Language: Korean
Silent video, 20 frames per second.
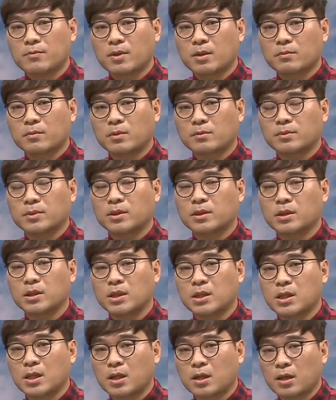방법을
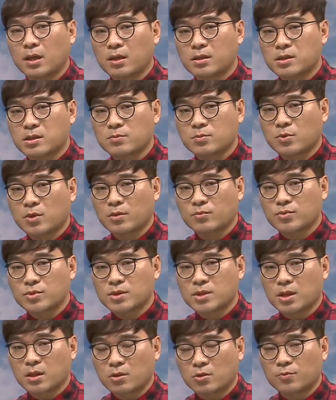이 강의 지문과
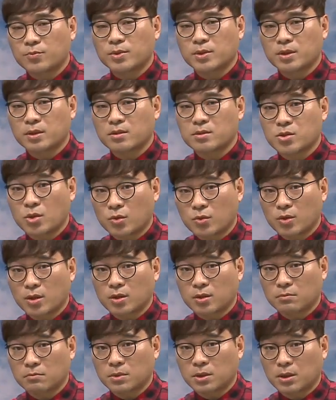문제 읽고 풀 때는 적용해야
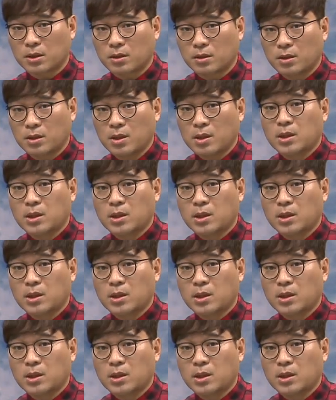됩니다.